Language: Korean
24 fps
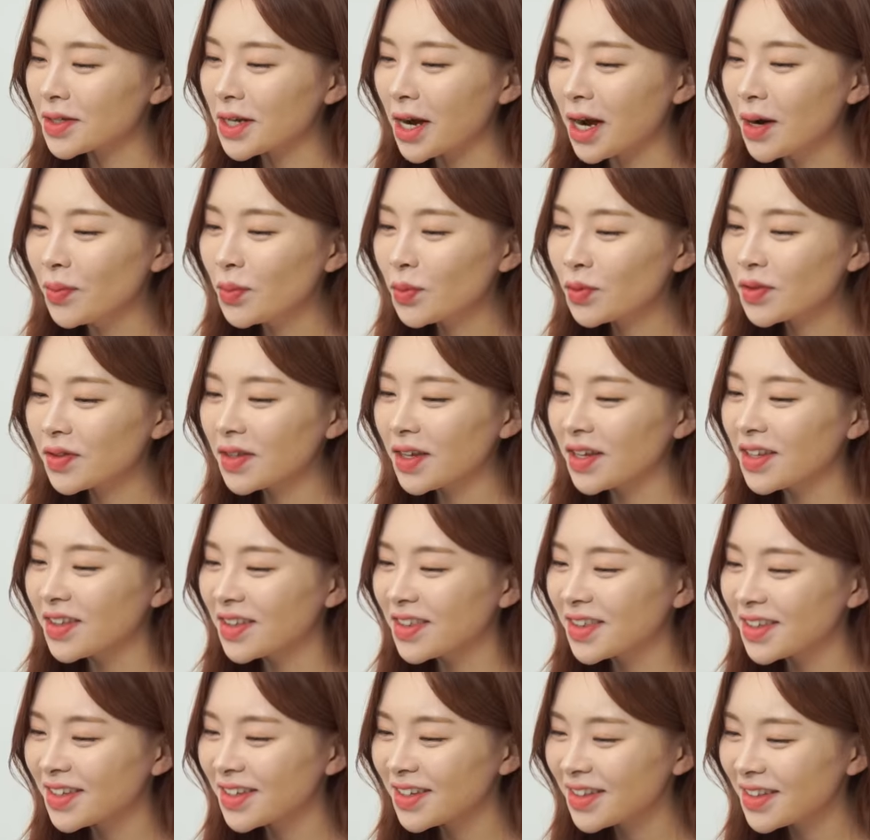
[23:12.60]
잘못된
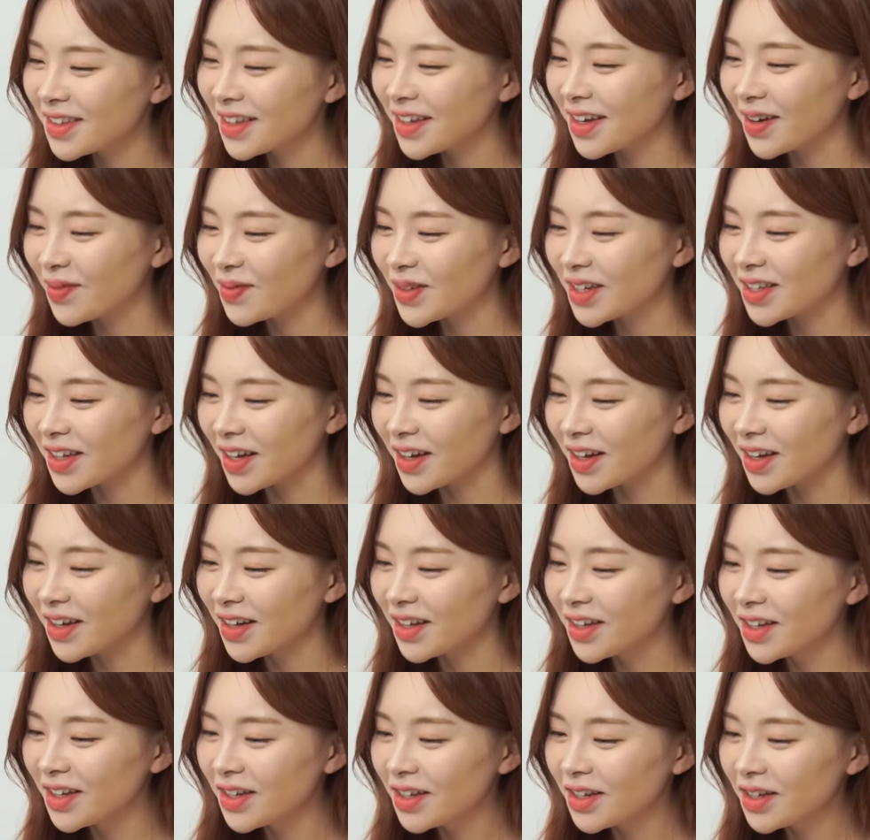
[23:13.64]
듯 합니다.
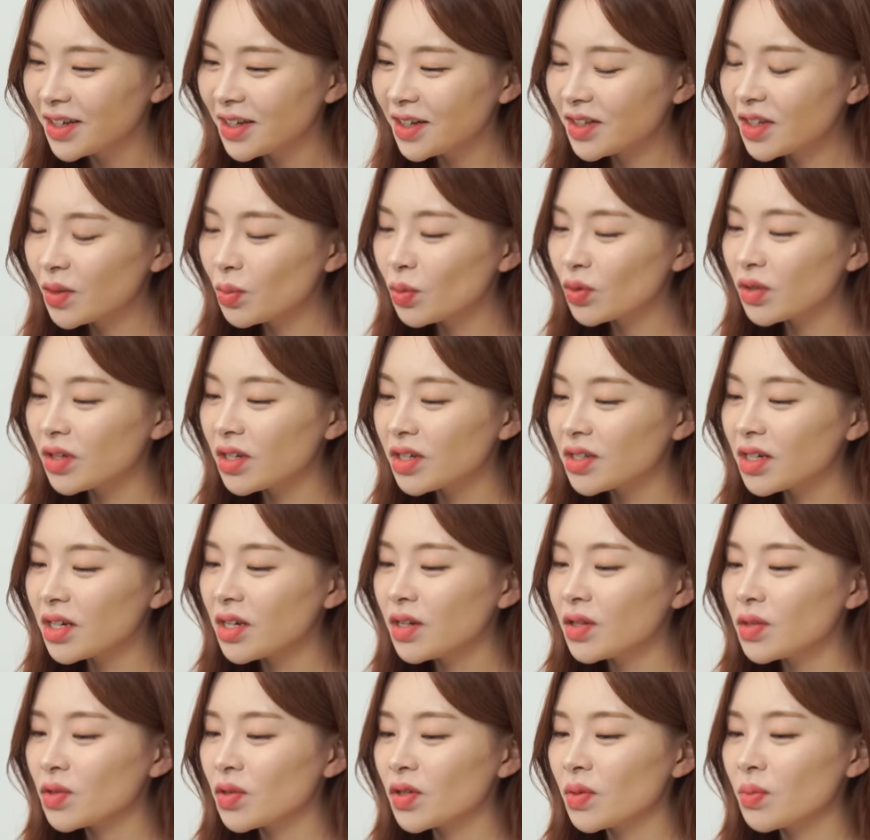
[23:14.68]
일단
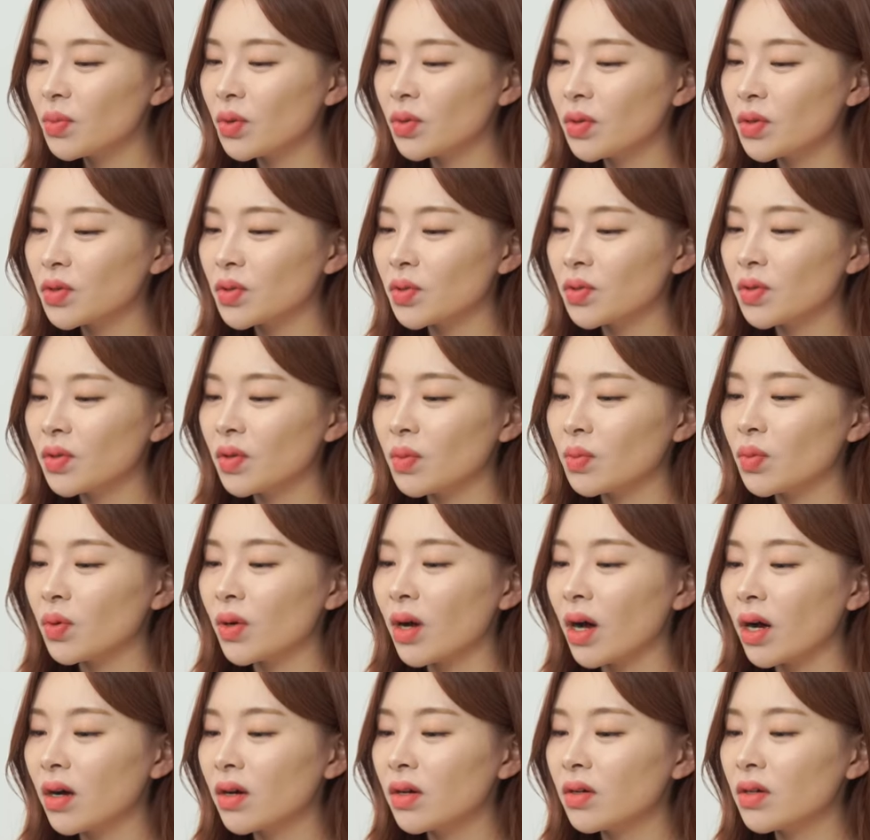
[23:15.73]
디자인적인 면에서는
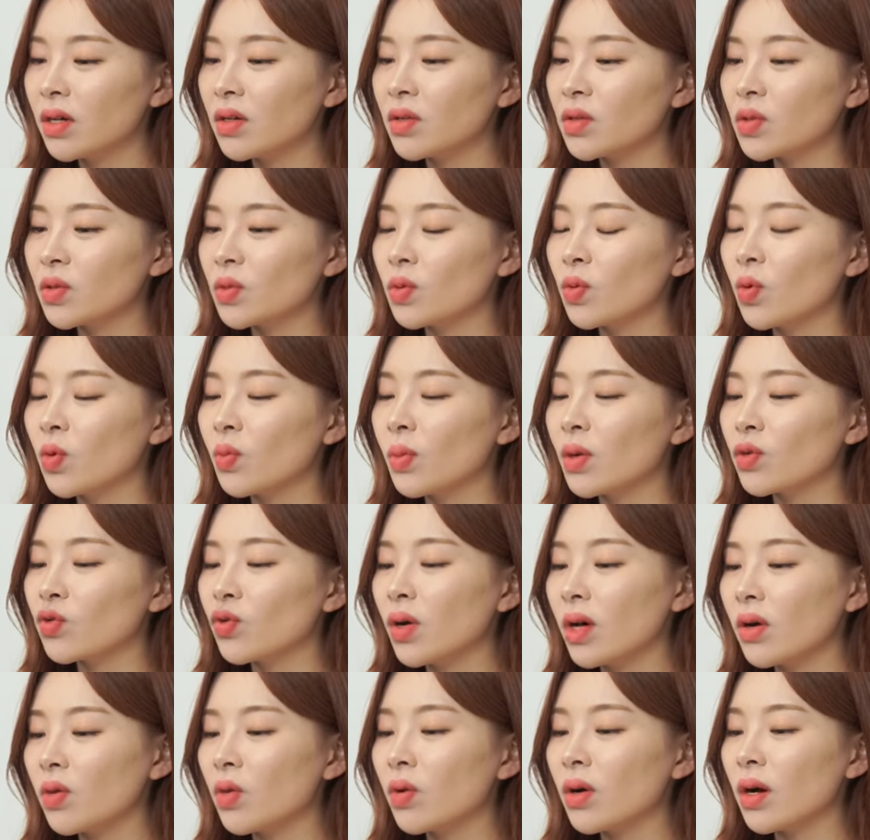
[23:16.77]
각 그랜저로 오마주
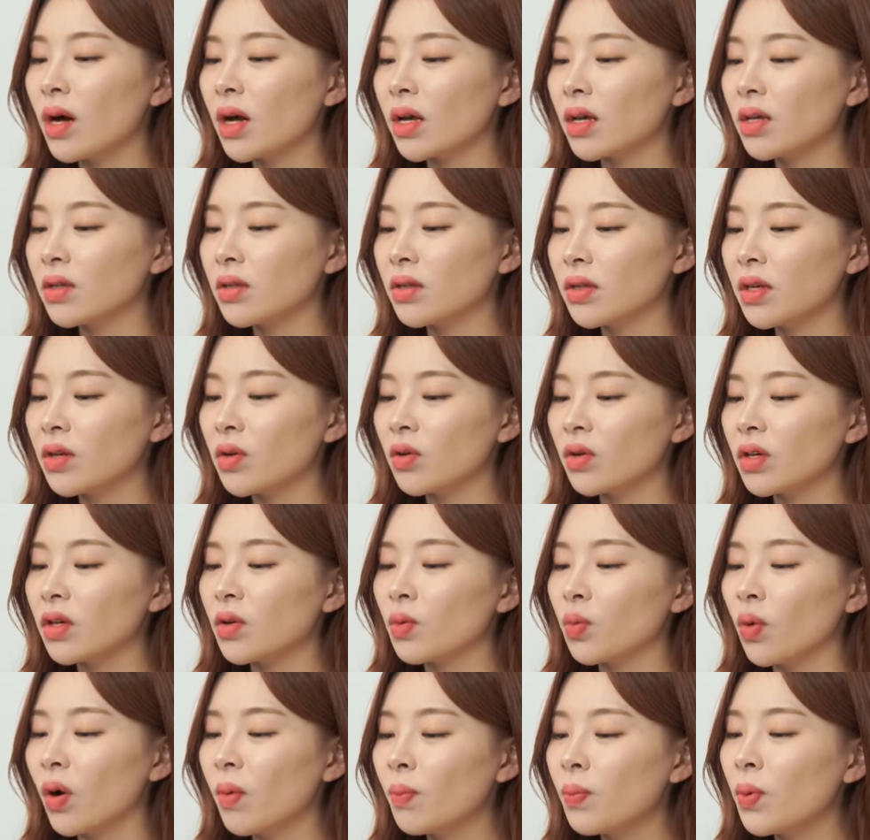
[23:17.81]
한 것 같기는 해요. 이
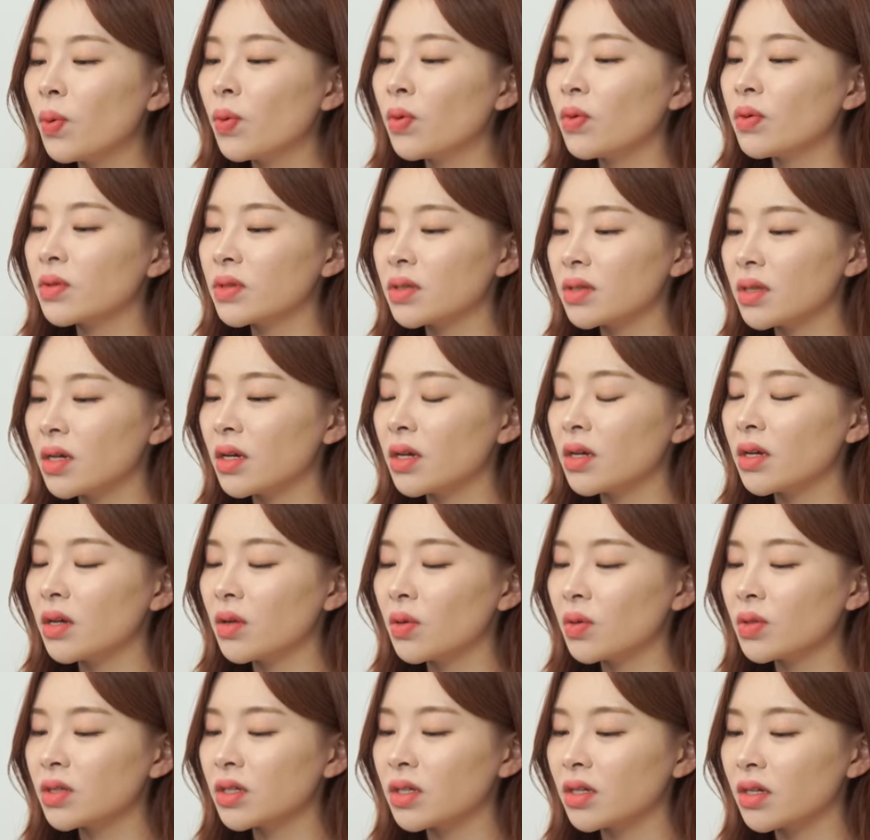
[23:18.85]
원포크 스타일의
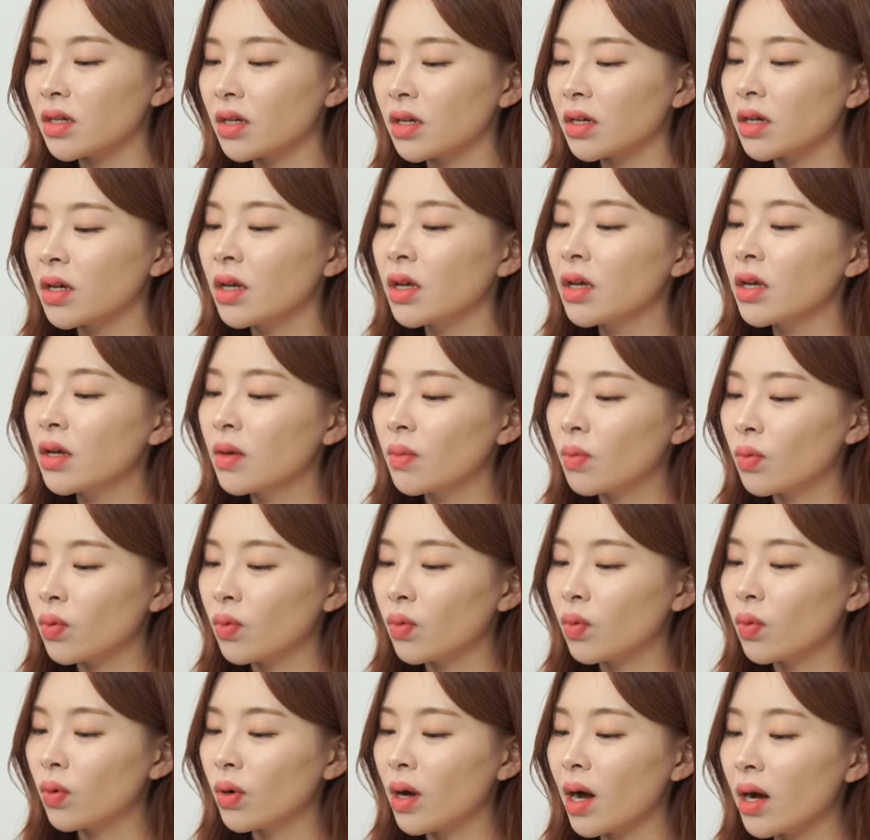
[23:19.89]
형식이
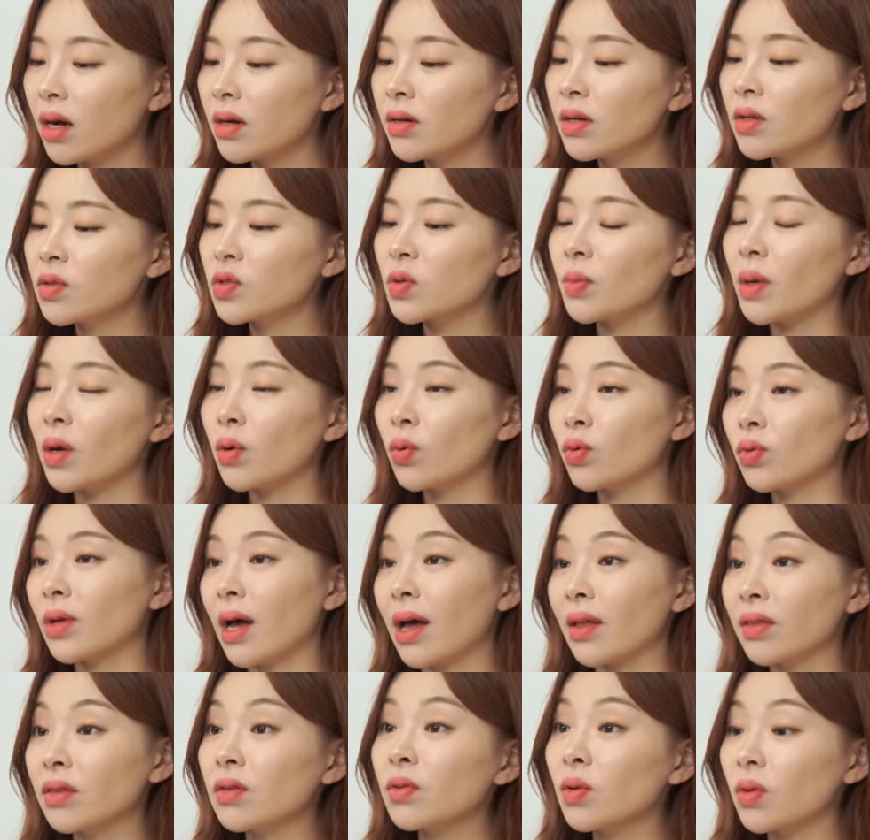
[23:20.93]
각 그랜저 말고는
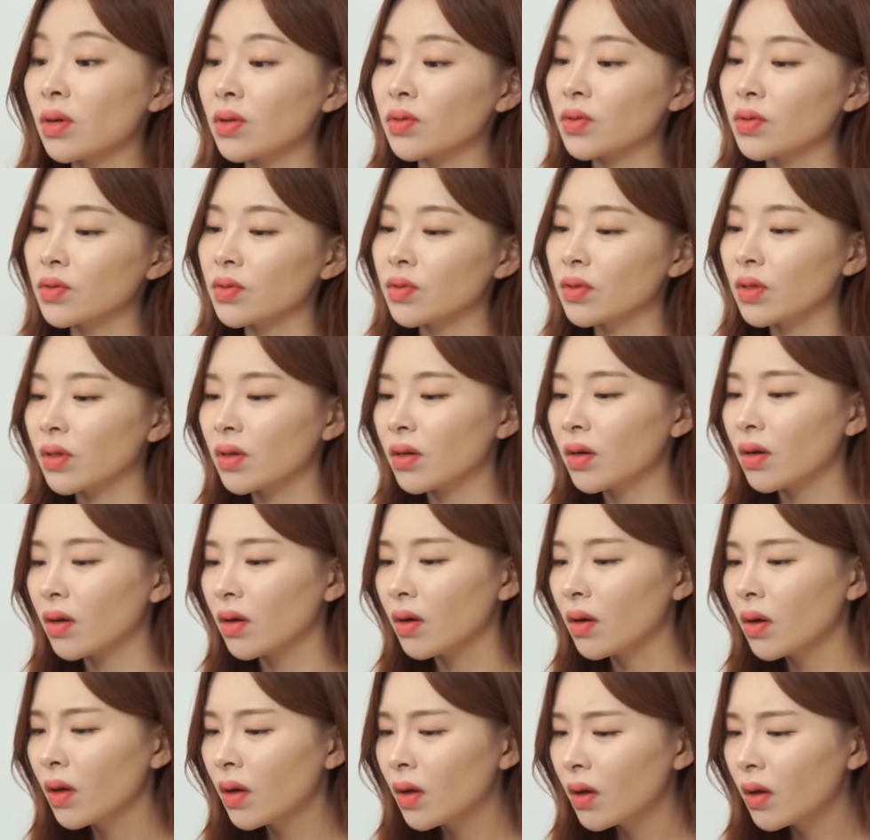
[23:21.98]
안 들어갔었으니까.